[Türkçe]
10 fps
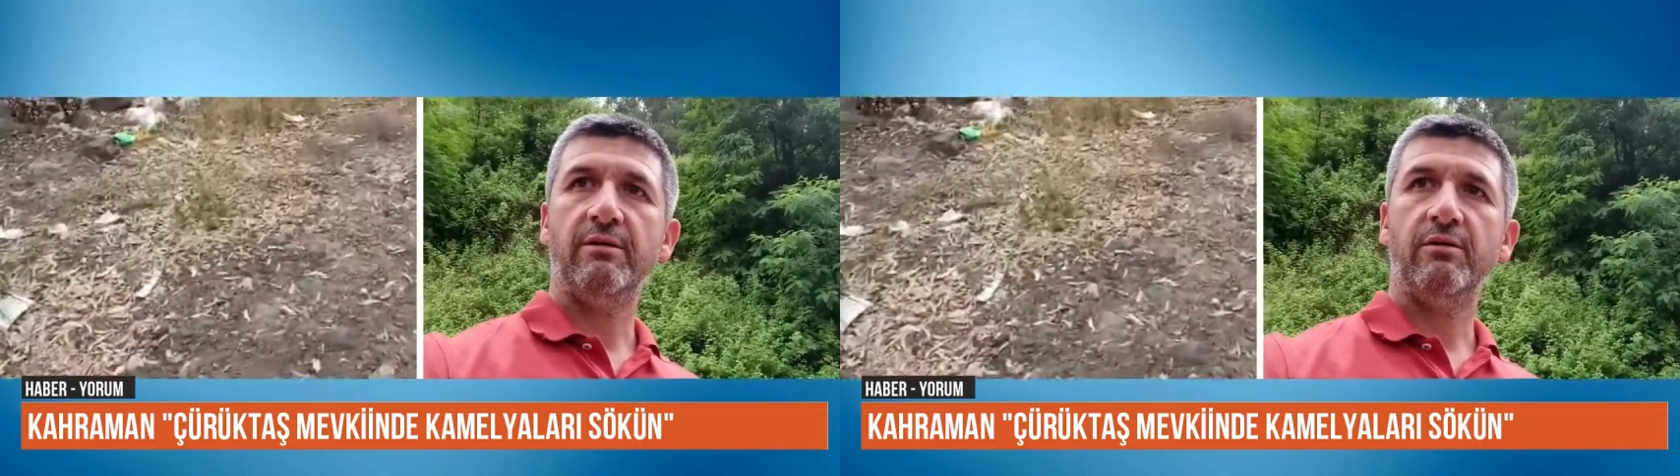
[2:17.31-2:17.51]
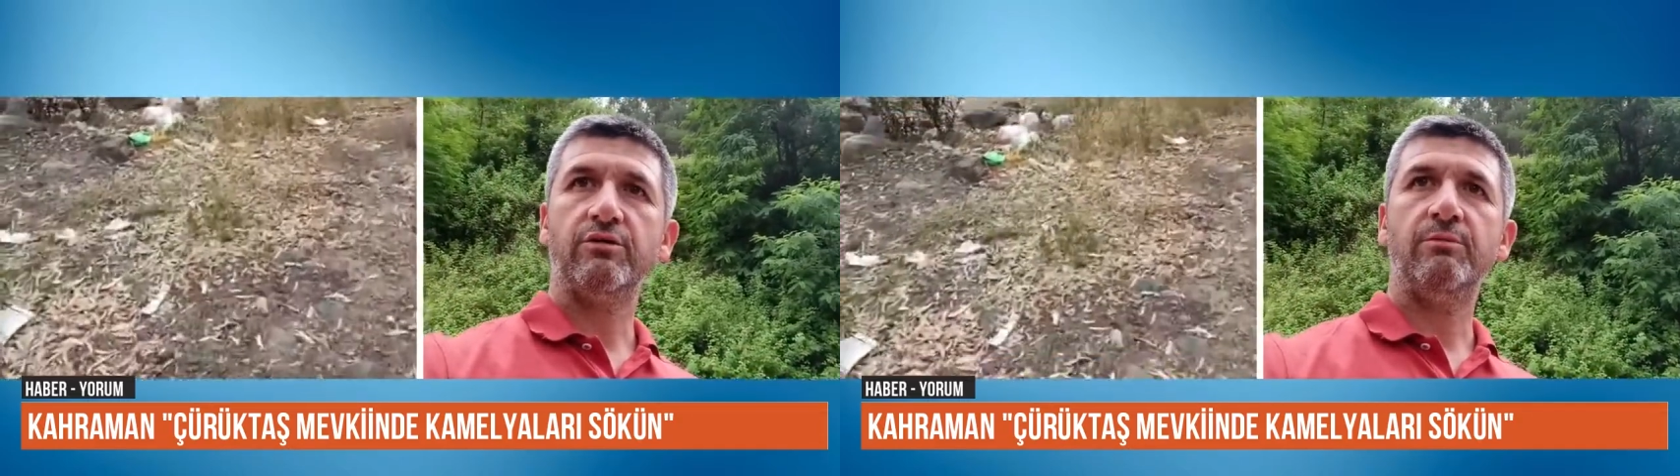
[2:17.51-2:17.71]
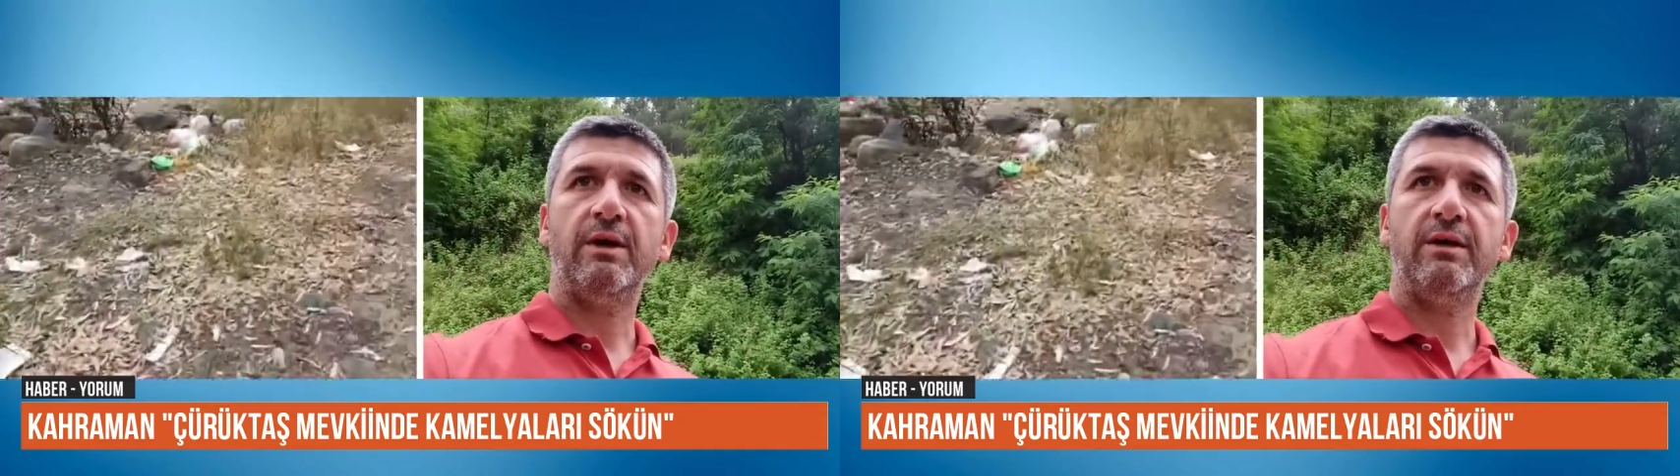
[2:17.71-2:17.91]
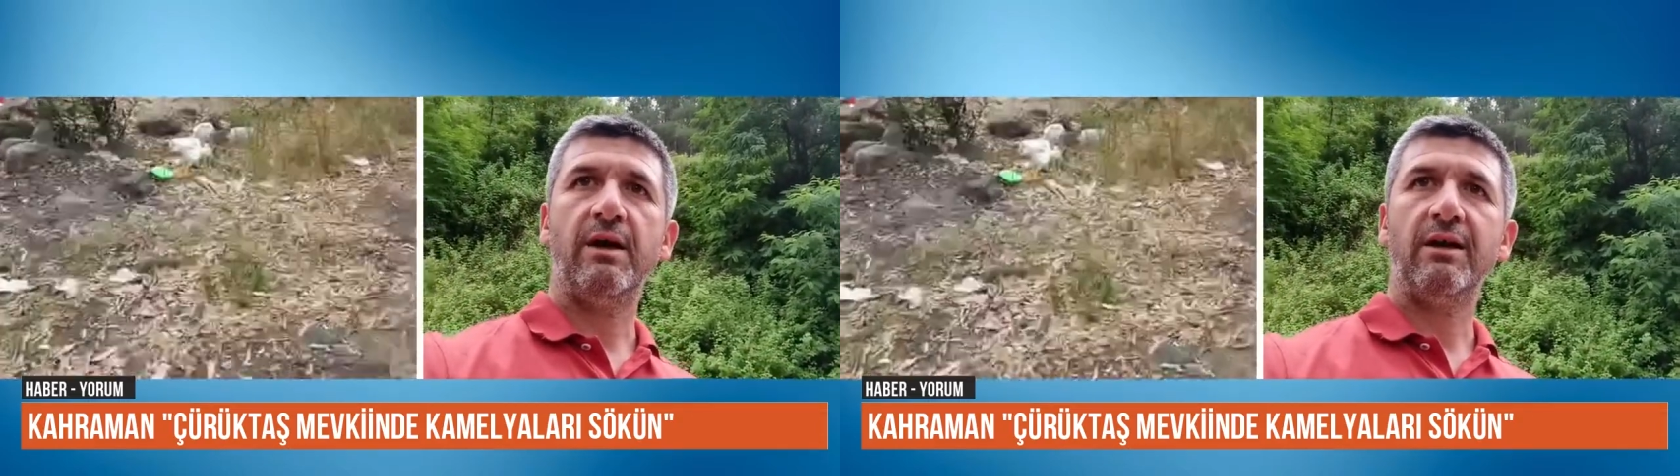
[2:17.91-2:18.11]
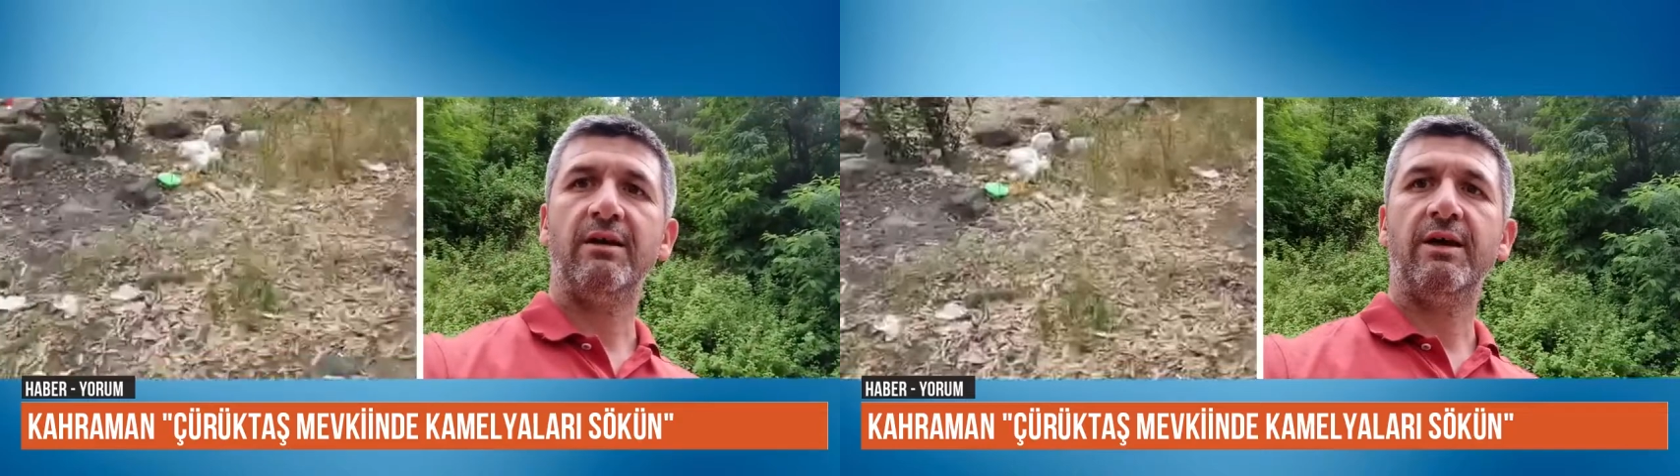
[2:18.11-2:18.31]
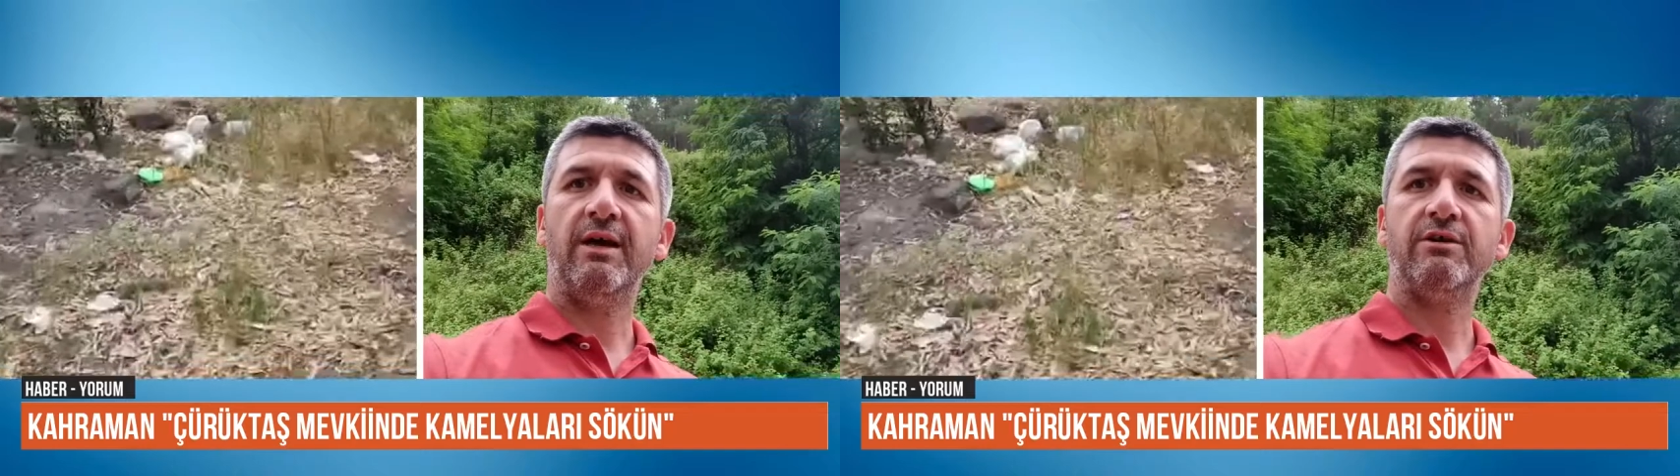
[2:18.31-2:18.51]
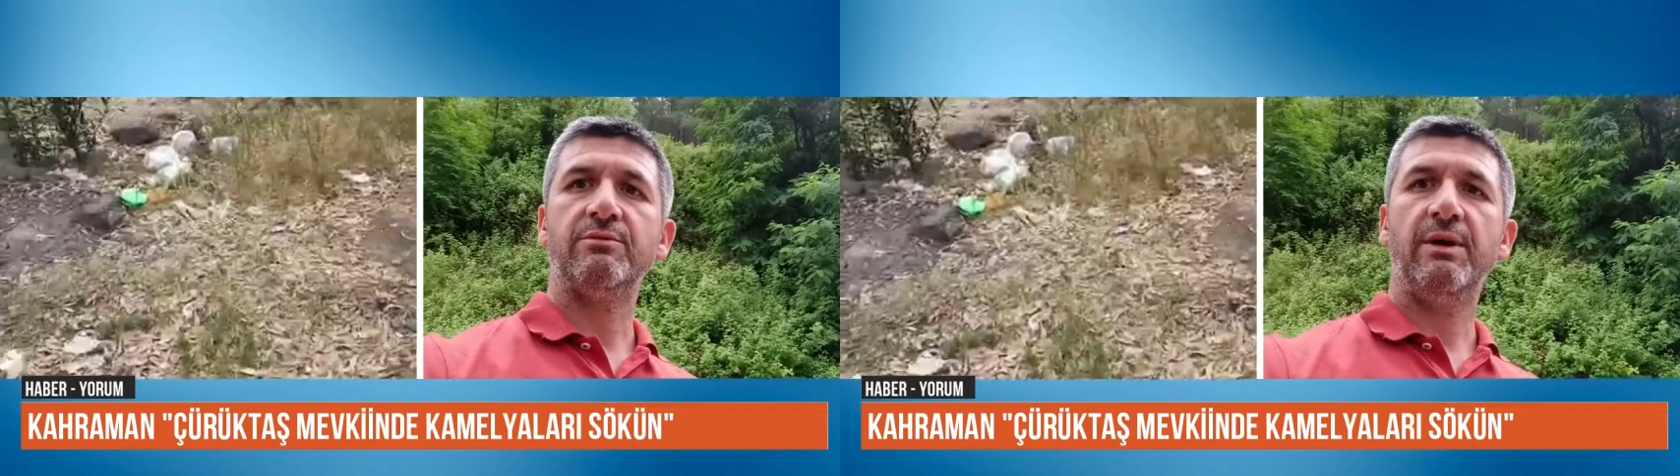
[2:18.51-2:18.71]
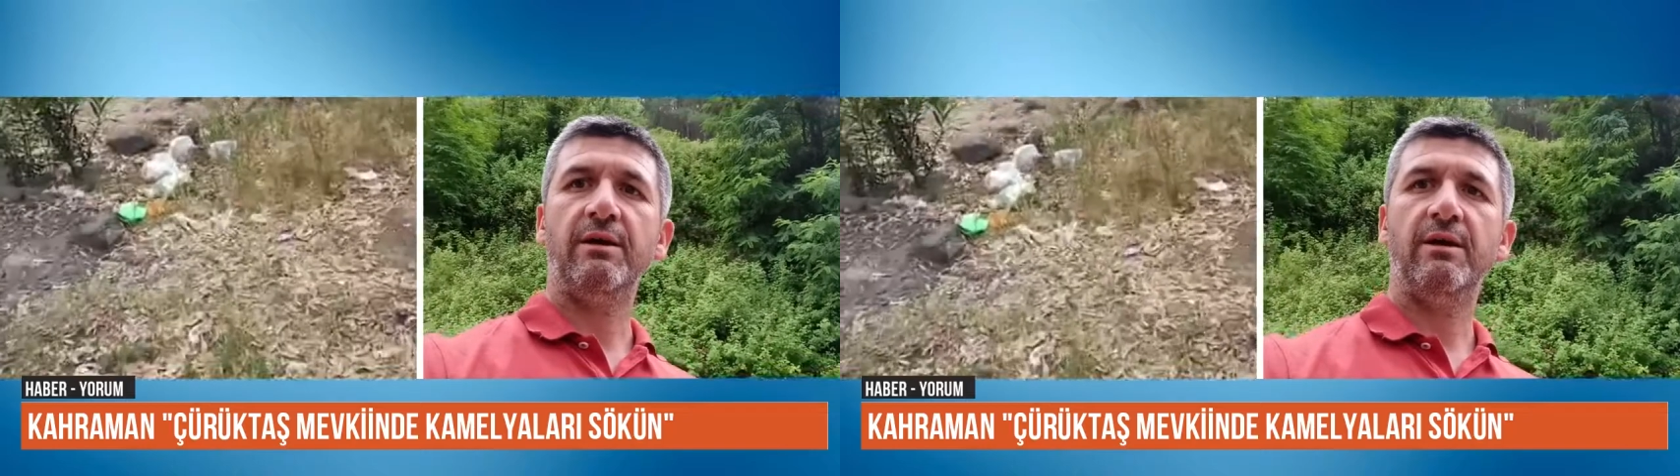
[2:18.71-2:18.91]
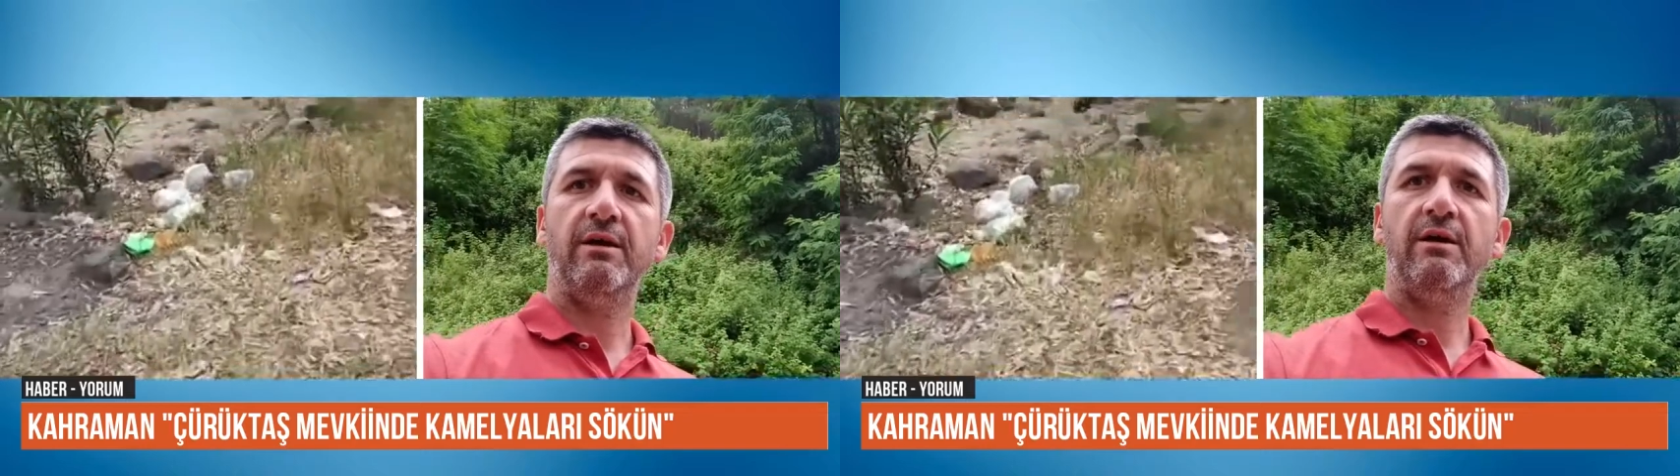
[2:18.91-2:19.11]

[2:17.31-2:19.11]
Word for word: Osmaniye halkına yakışmayan